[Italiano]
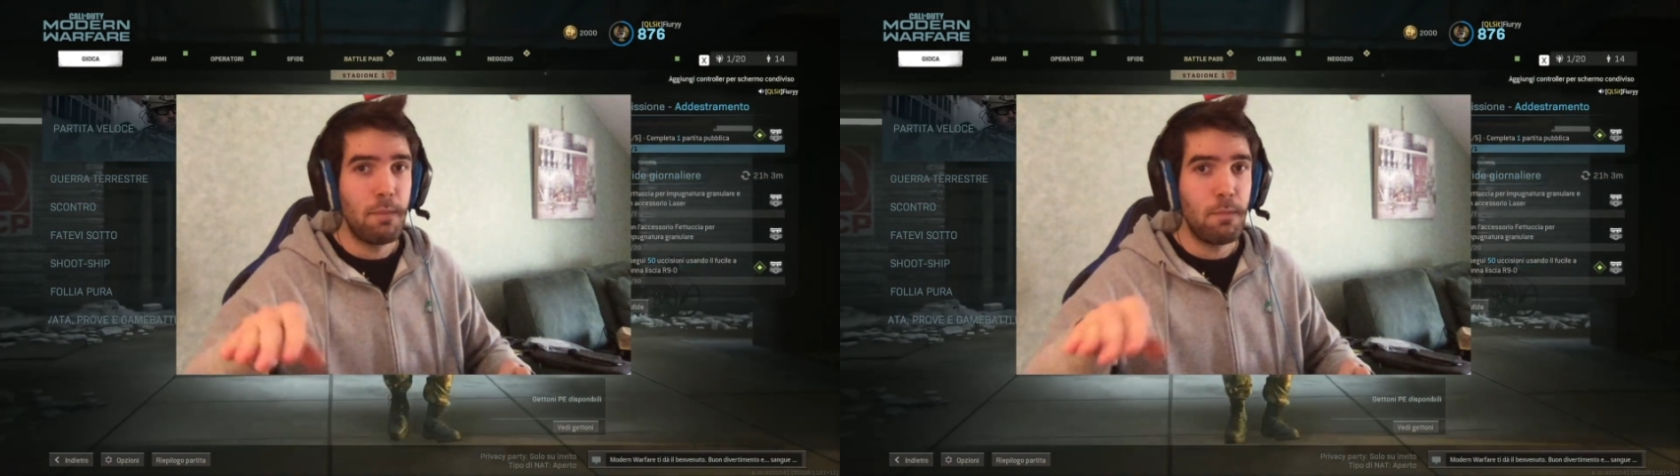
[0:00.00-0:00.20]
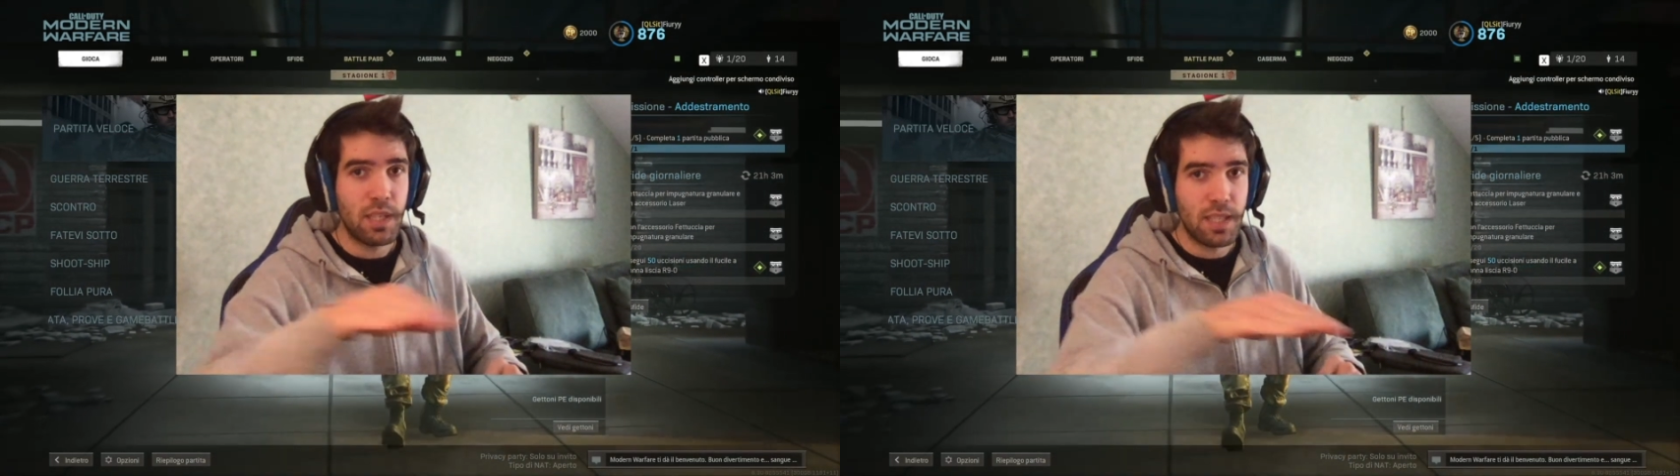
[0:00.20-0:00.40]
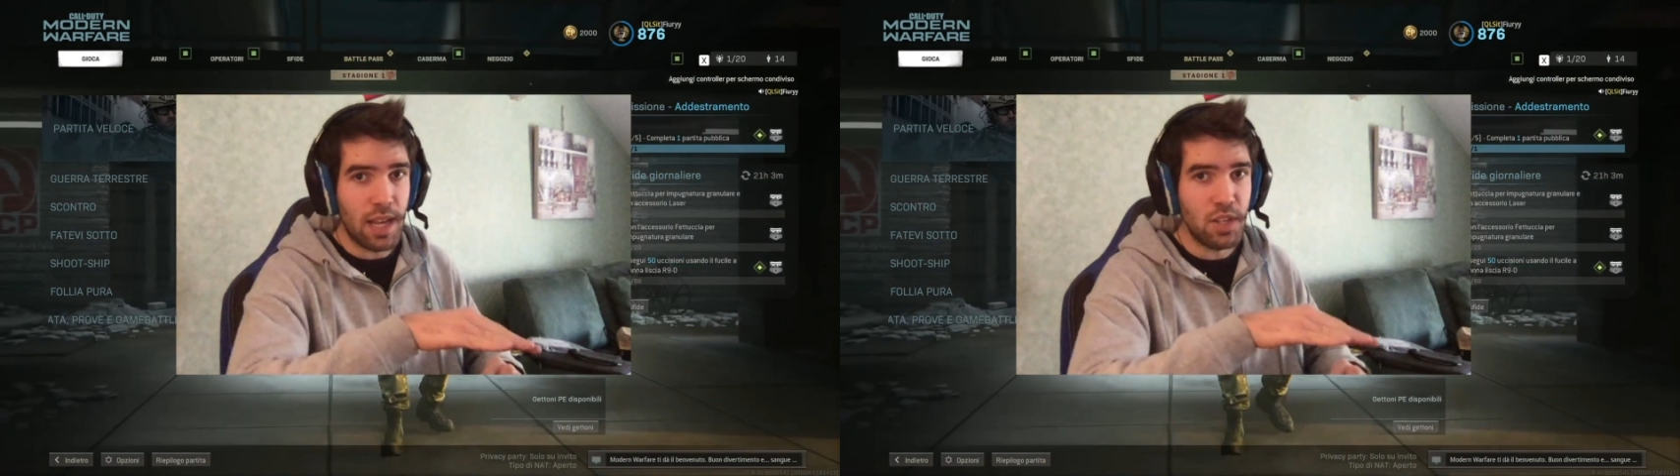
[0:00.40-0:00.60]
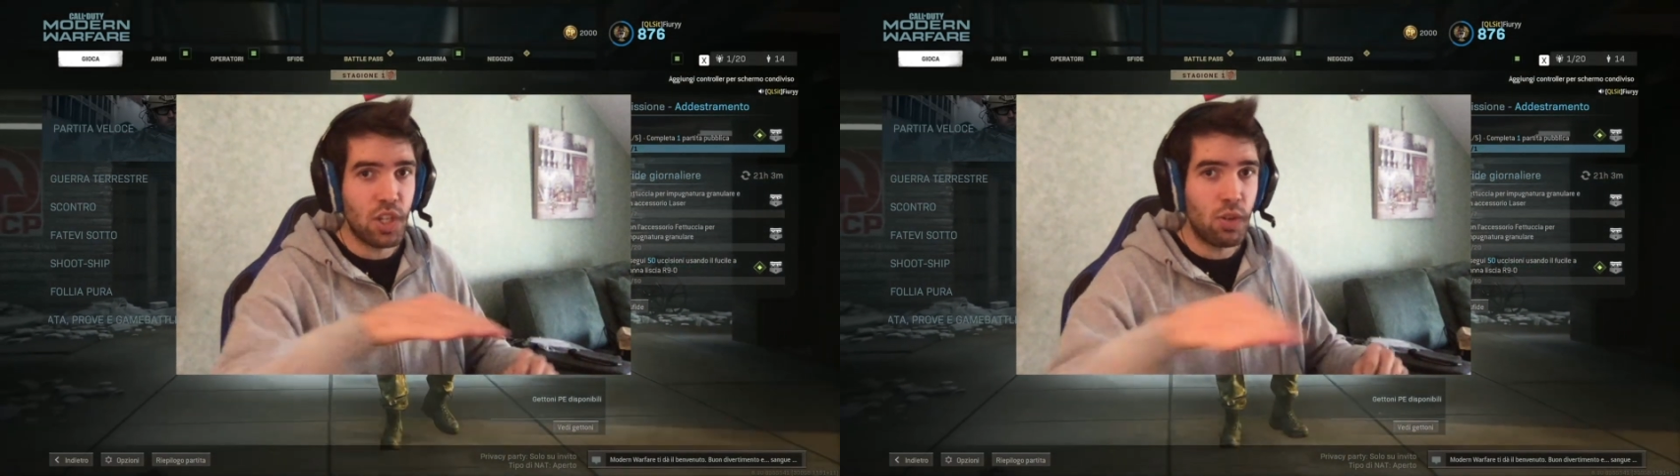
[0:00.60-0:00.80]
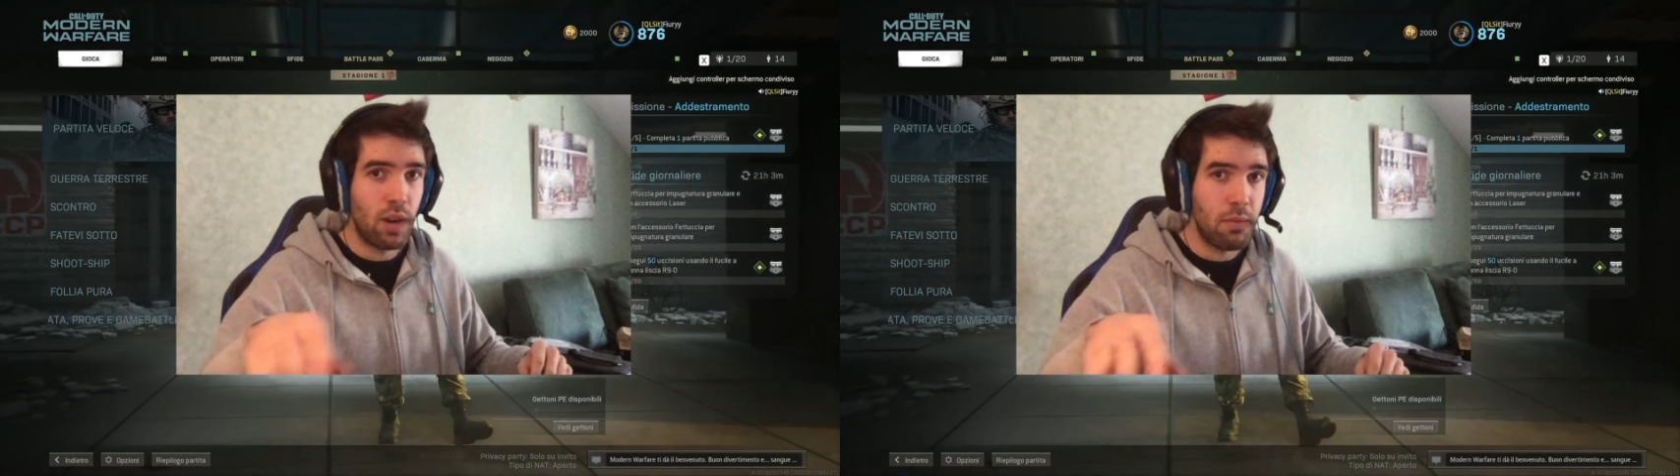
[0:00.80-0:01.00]
passaggi
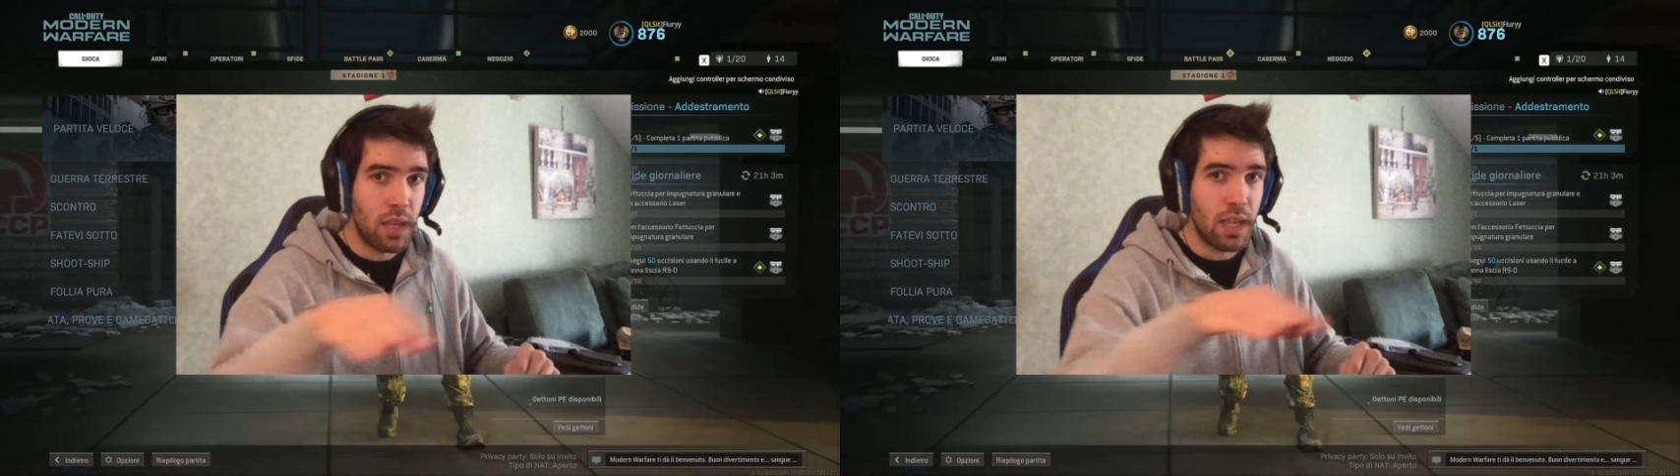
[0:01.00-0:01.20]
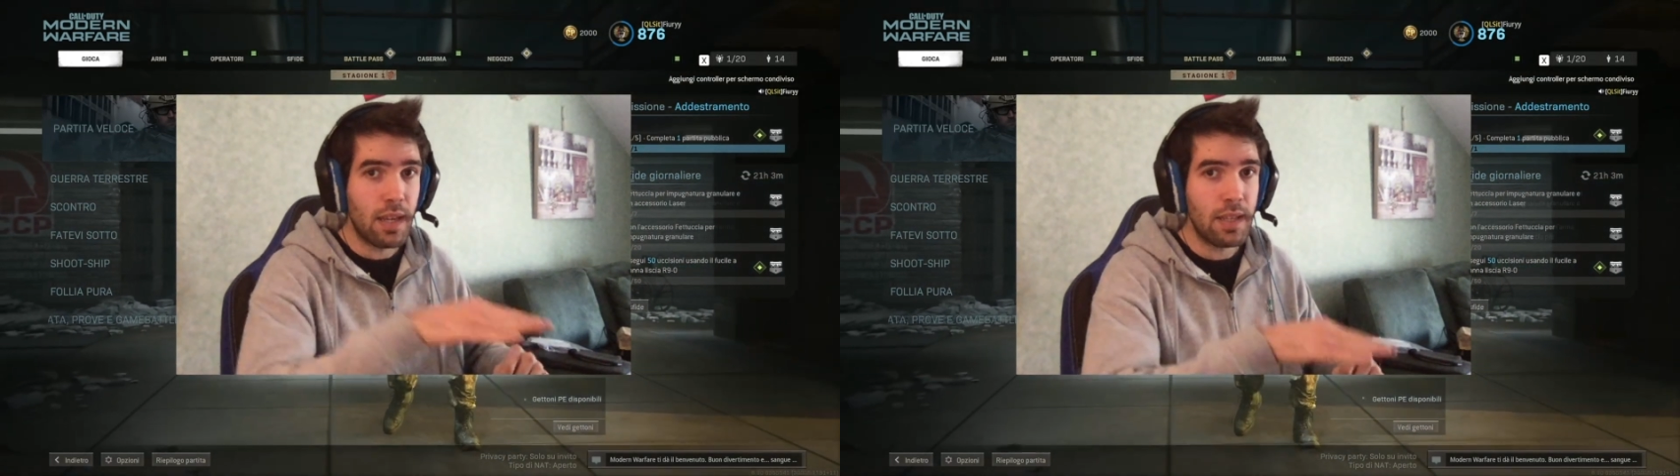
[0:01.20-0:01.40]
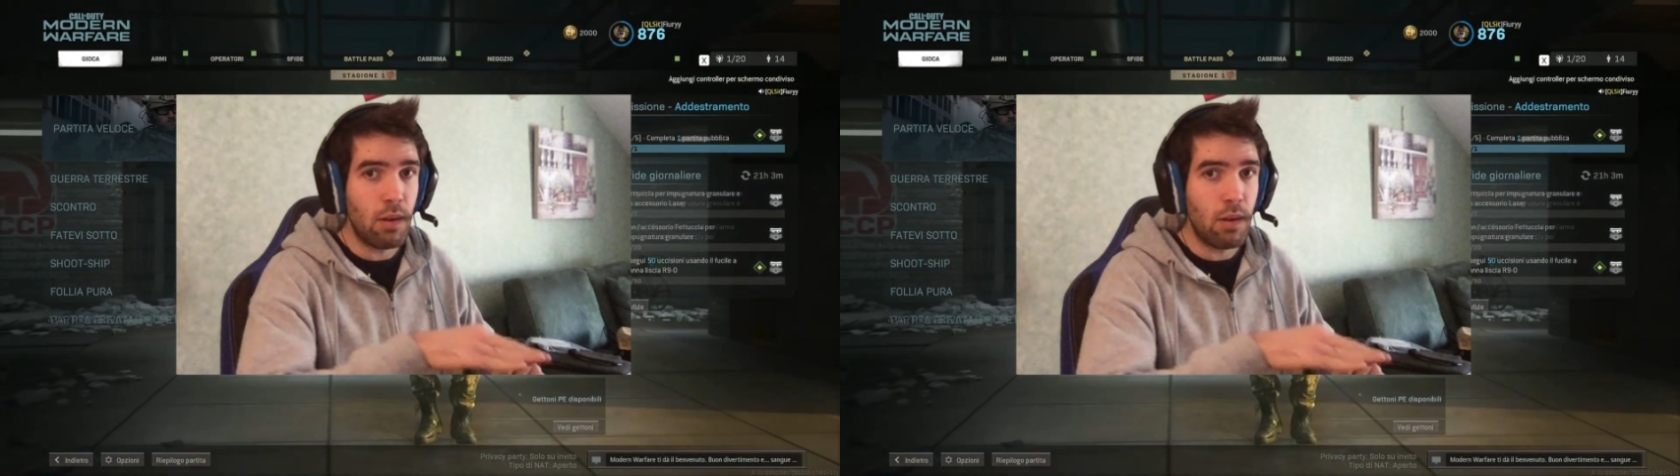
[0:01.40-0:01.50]
con la mira da